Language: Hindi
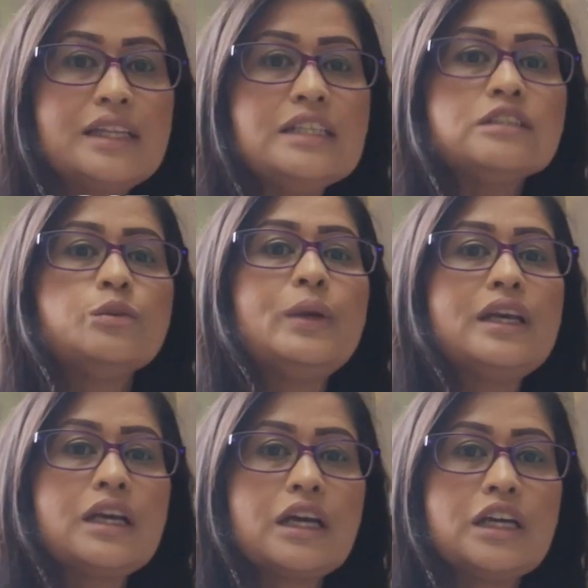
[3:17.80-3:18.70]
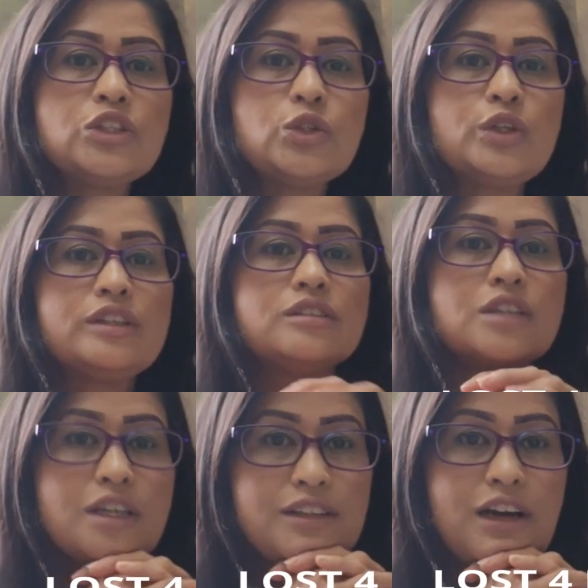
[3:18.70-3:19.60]
दिस वीक का जो
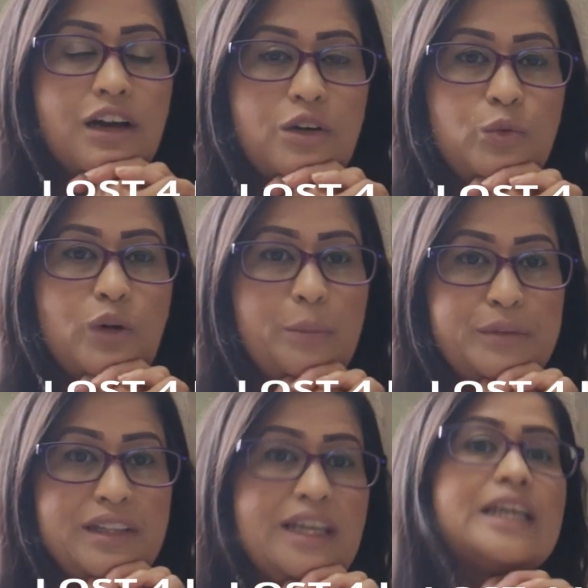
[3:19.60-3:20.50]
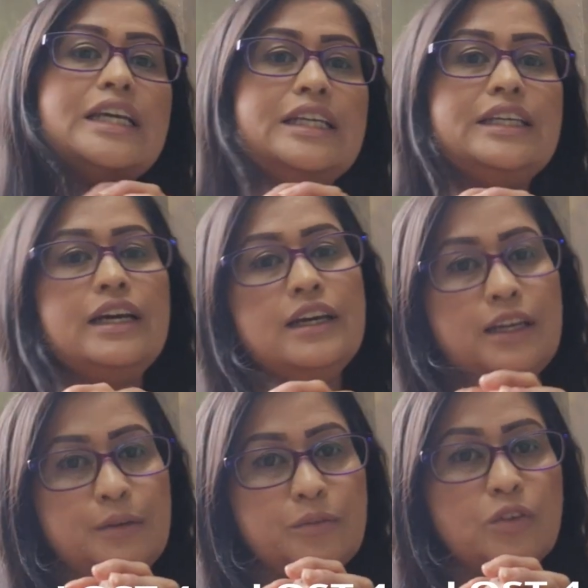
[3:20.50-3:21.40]
रिज़ल्ट था वो आपने देख ही लिया
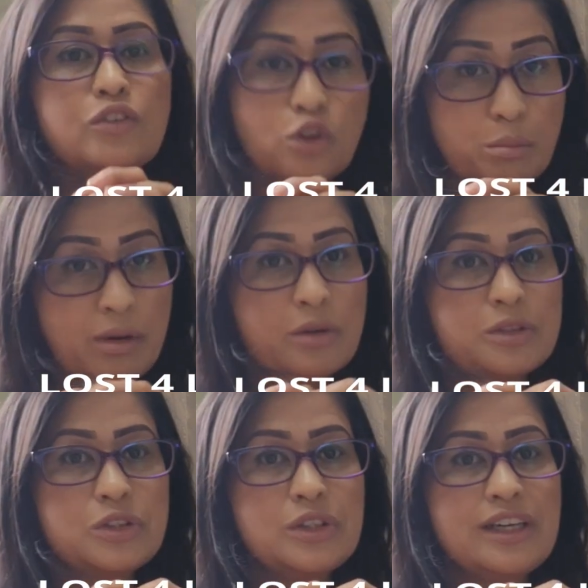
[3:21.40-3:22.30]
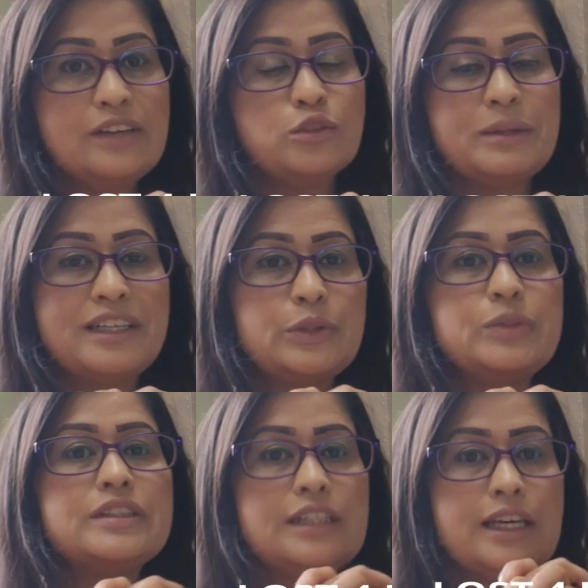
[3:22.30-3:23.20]
है फोर पाउंड जो है वो मैंने
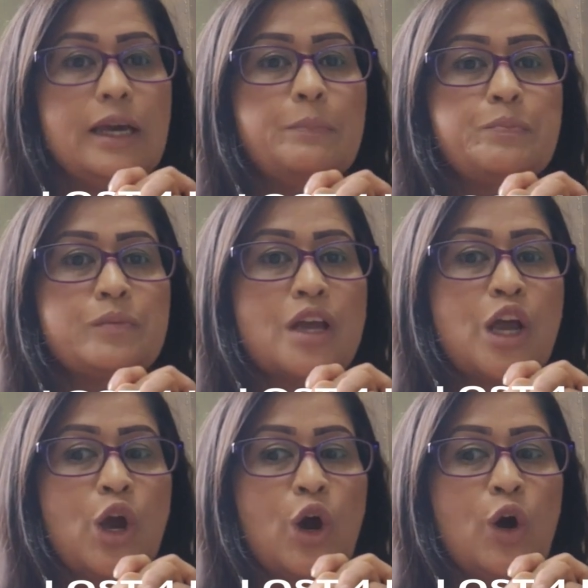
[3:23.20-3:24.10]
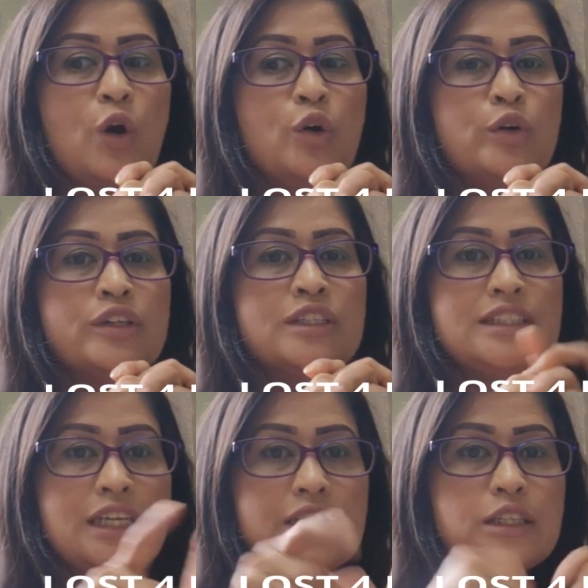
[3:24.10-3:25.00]
लूज़ किए हैं और
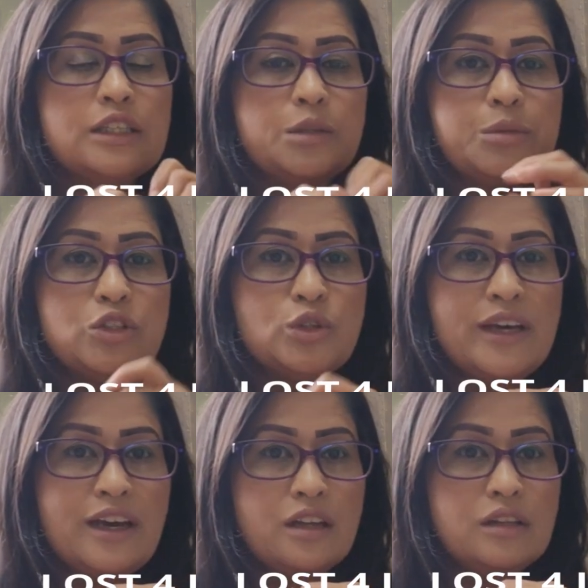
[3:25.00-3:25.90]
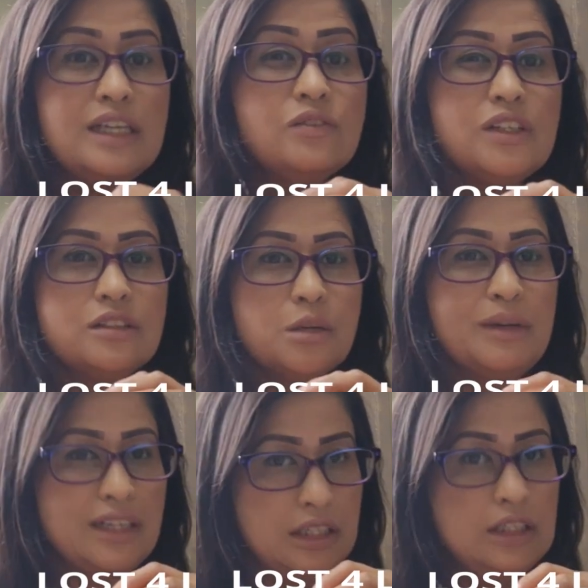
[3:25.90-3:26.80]
ये तकरीबन जो है तीन वीक से
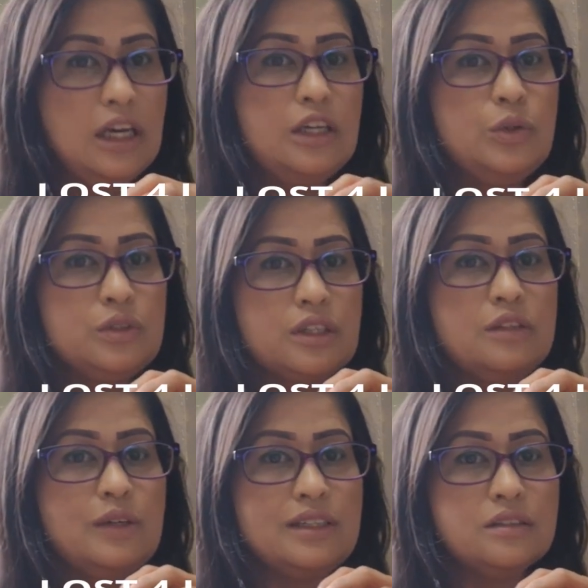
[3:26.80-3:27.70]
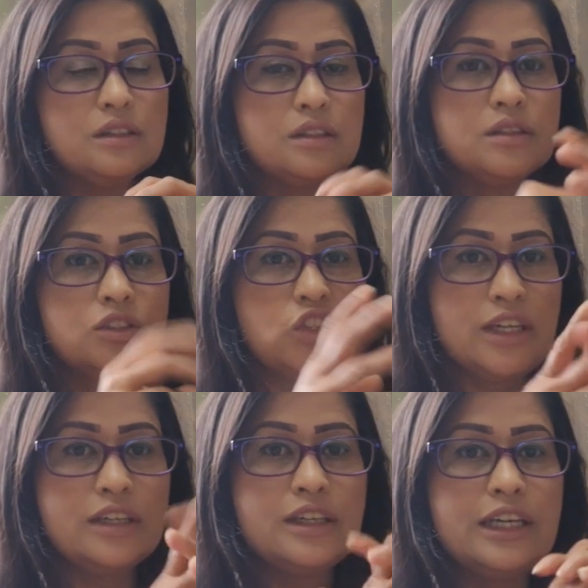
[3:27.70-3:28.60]
मैं नहीं गई हूँ थी वेट
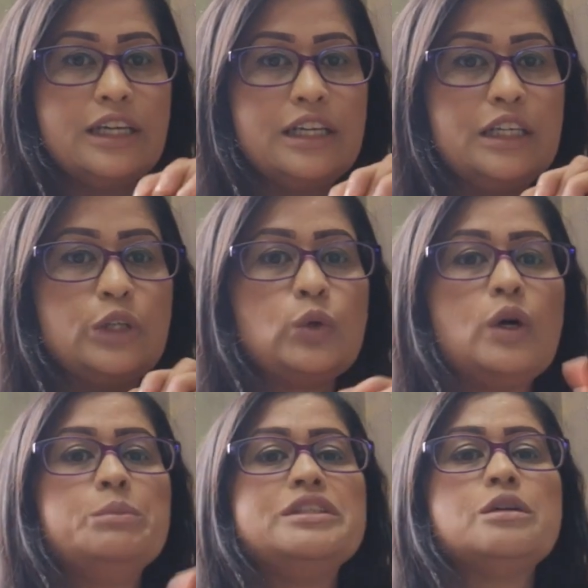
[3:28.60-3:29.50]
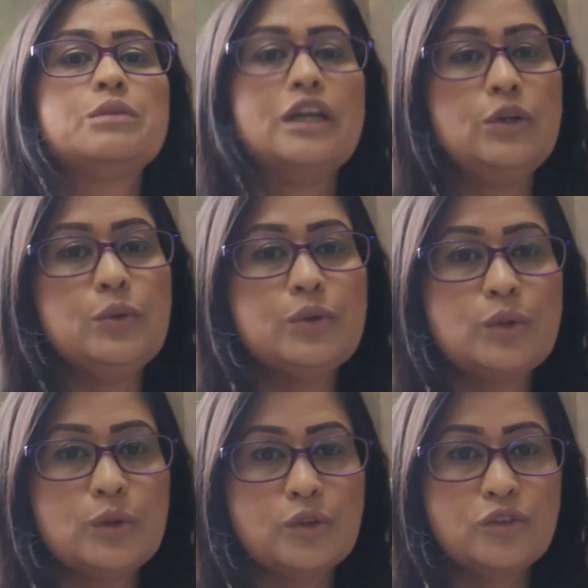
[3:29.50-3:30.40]
चेक करने के लिए तो अभी जब गई हूँ
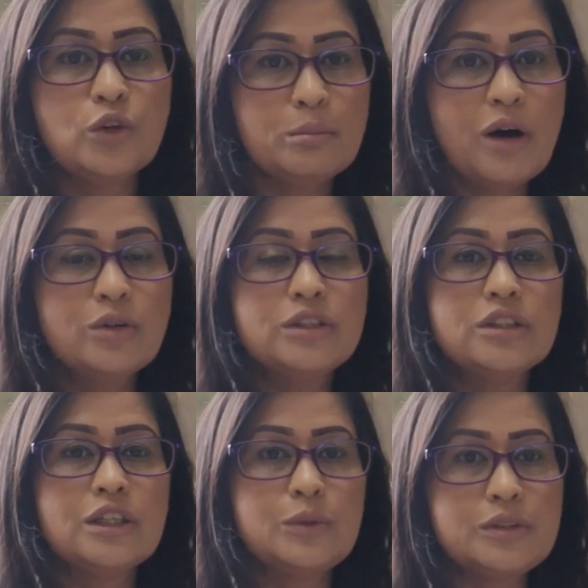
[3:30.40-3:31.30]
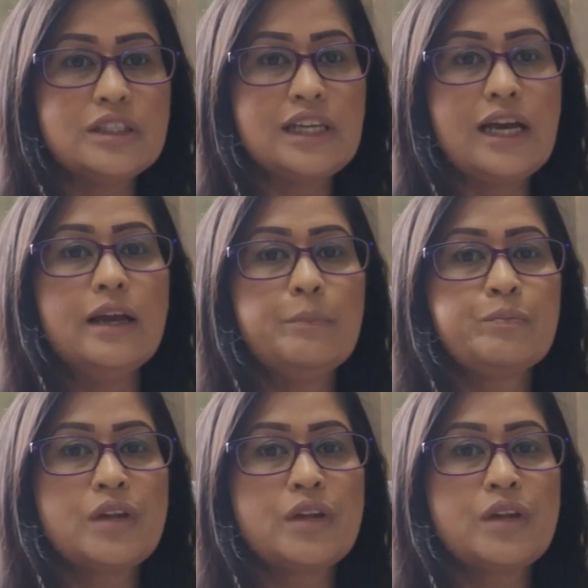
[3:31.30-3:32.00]
तो फोर पाउंड लूज़ किया है